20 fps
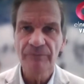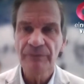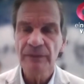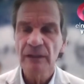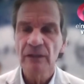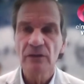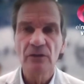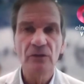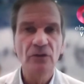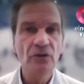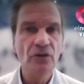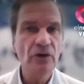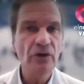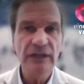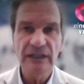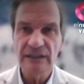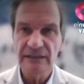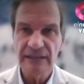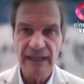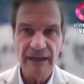no
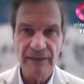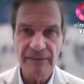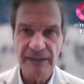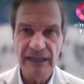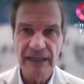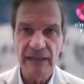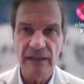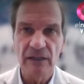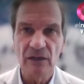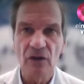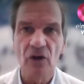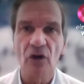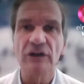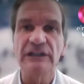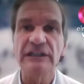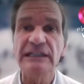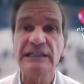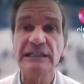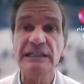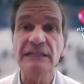está bien
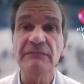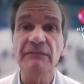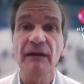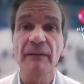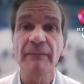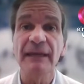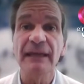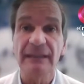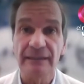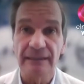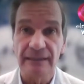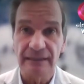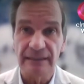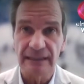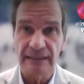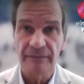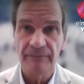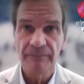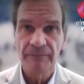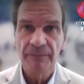
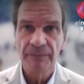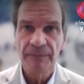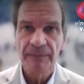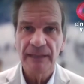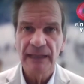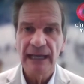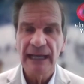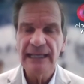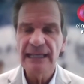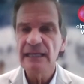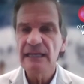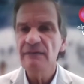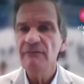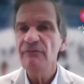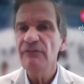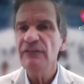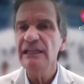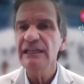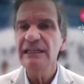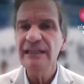cognitivamente. Hay
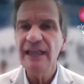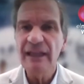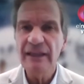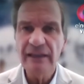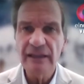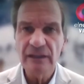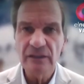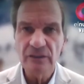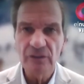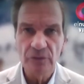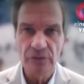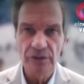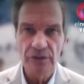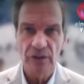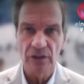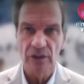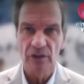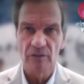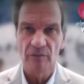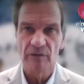infinidad de estudios
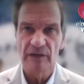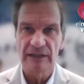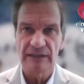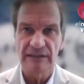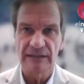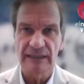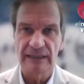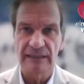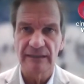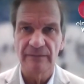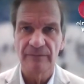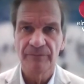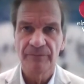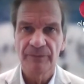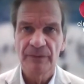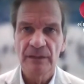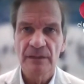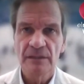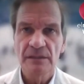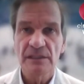que lo muestran.
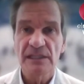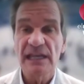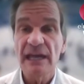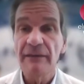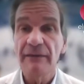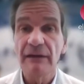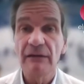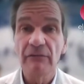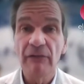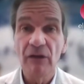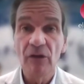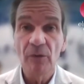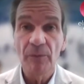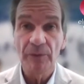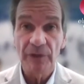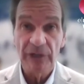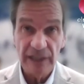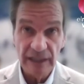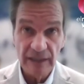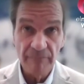Se ha evaluado, por
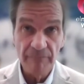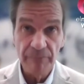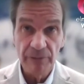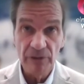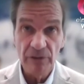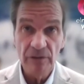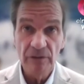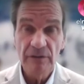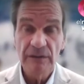ejemplo, a